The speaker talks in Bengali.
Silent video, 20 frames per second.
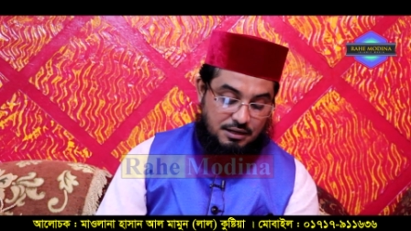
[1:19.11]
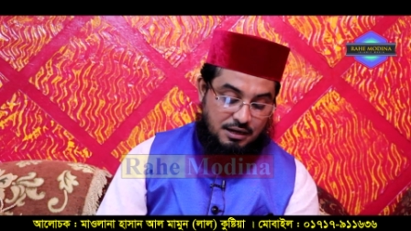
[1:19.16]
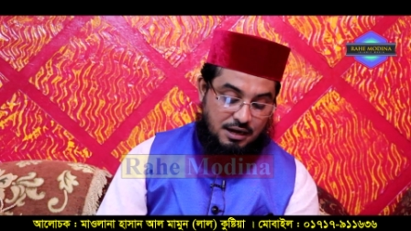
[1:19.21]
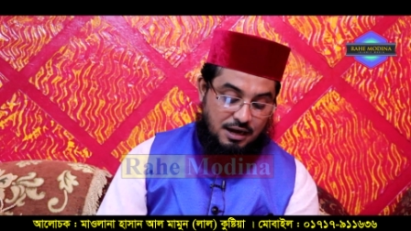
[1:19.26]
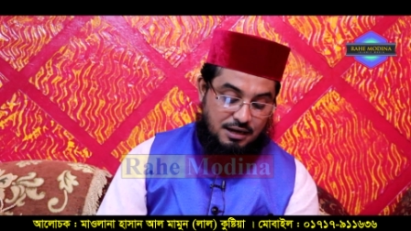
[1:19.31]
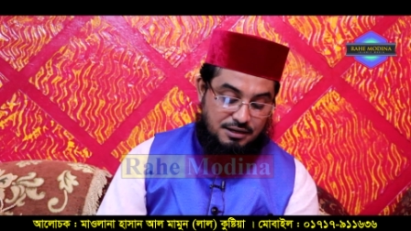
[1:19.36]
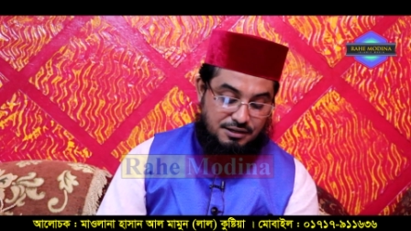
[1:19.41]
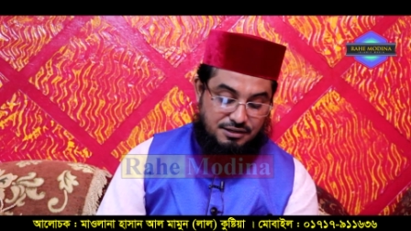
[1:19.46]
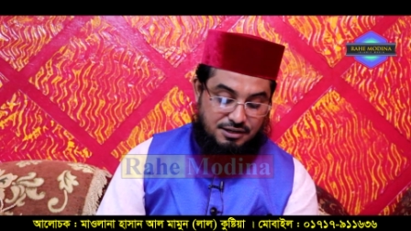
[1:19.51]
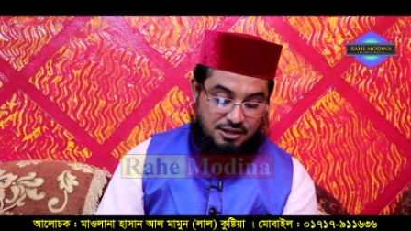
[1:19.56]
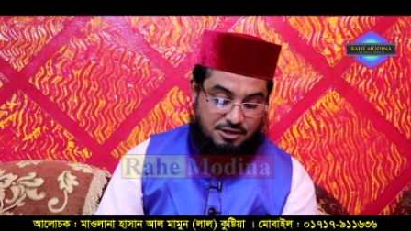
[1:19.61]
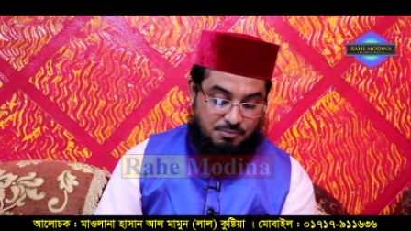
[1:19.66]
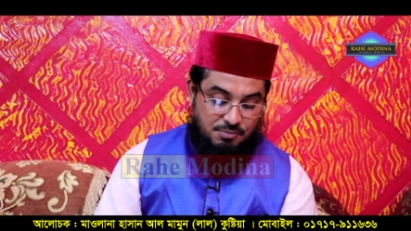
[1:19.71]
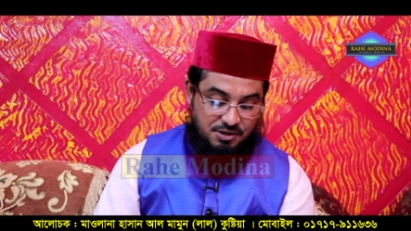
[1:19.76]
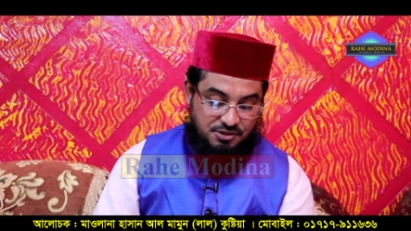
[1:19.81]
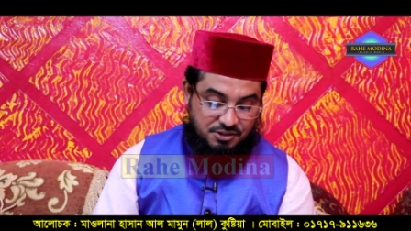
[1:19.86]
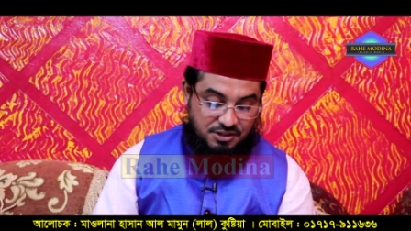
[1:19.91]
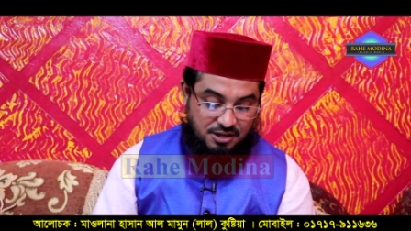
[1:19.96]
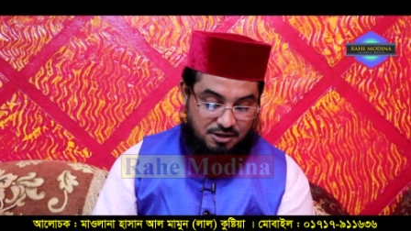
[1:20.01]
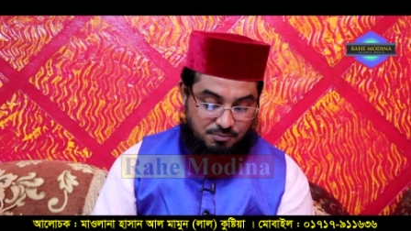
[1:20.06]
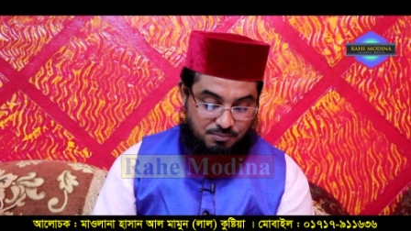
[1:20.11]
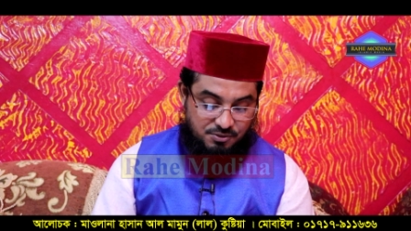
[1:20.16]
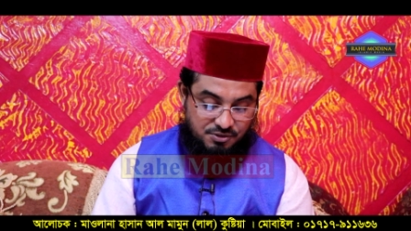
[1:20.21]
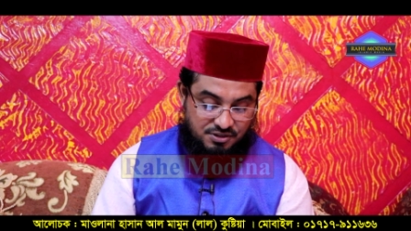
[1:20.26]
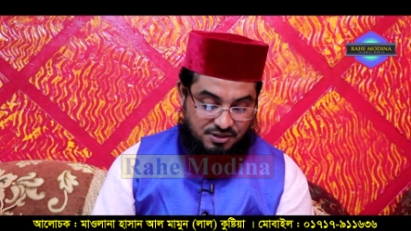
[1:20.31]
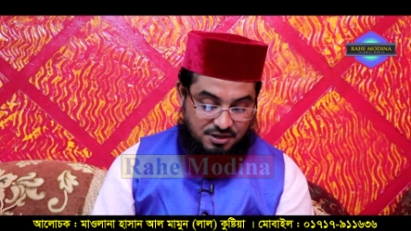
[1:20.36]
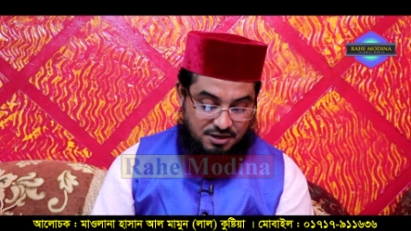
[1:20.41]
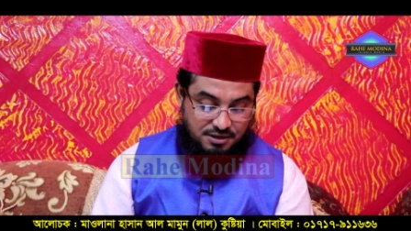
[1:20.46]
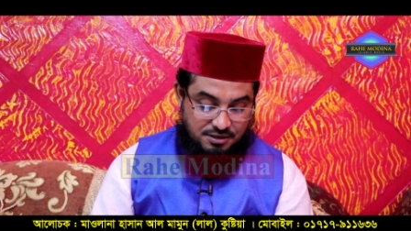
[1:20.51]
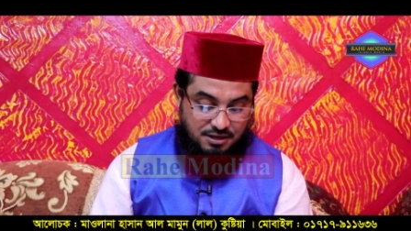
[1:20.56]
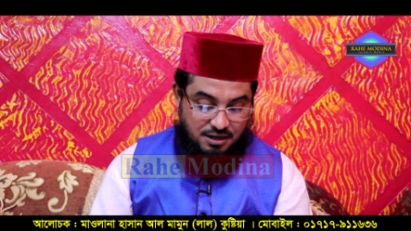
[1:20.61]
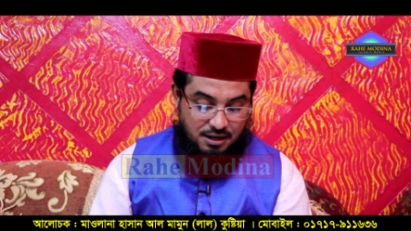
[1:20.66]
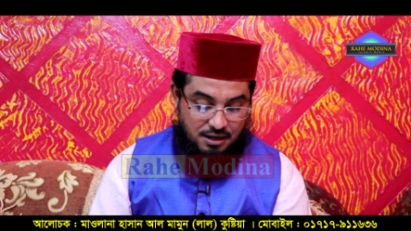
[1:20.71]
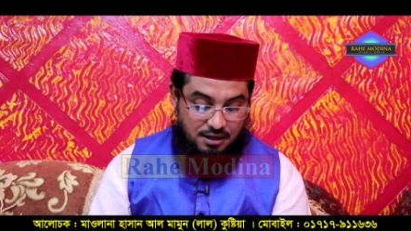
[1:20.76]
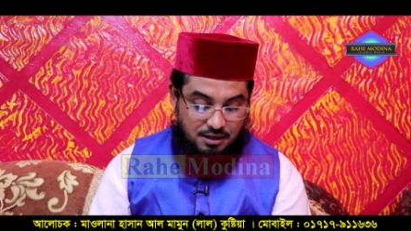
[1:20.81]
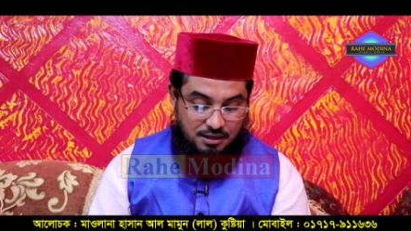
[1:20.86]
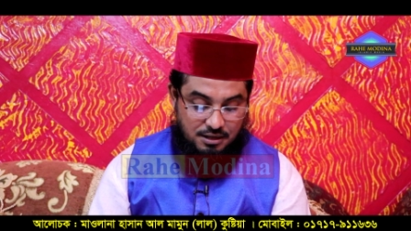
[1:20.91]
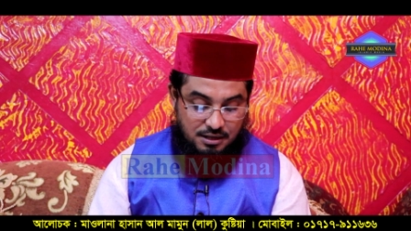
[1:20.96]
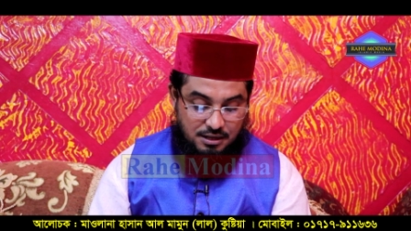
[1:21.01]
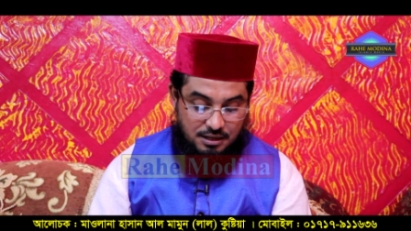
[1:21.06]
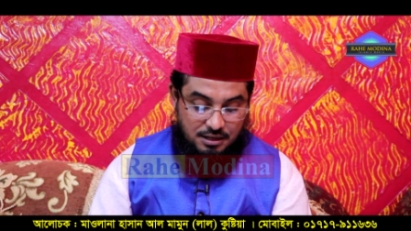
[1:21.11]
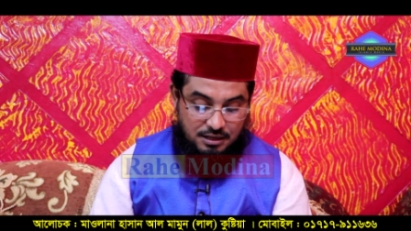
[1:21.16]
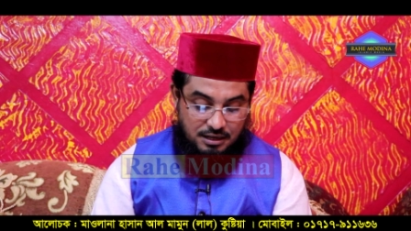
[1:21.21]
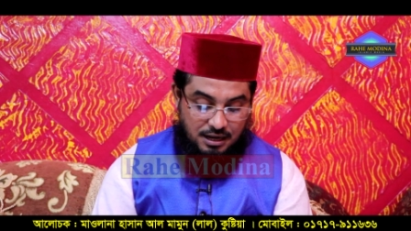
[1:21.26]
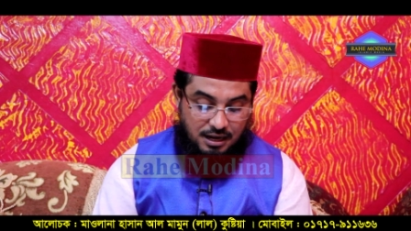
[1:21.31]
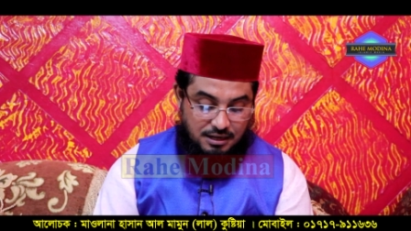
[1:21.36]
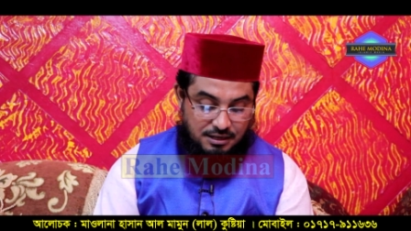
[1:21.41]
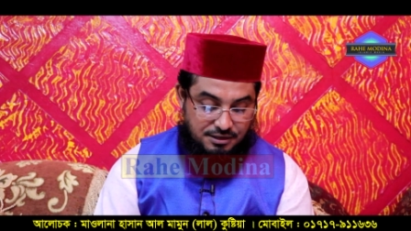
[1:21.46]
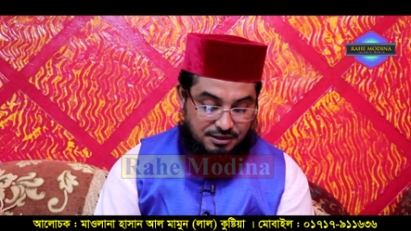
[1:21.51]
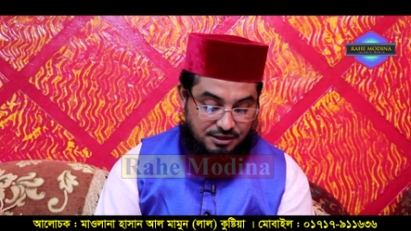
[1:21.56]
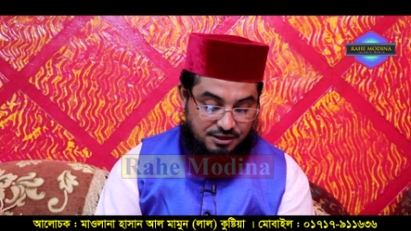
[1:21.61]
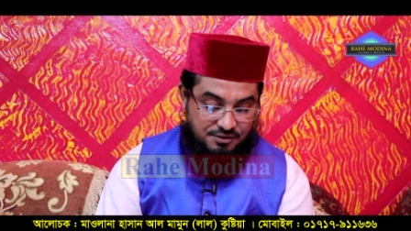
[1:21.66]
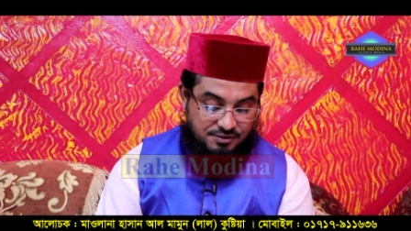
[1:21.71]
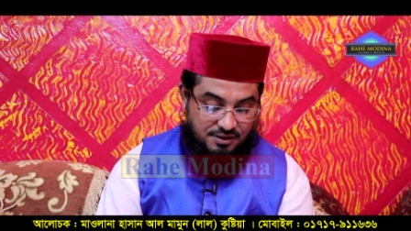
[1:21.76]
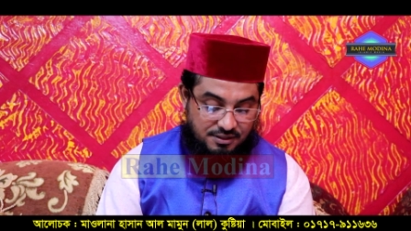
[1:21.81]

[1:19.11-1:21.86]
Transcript: খালি নেই বাসার বিছানাটা খালি নেই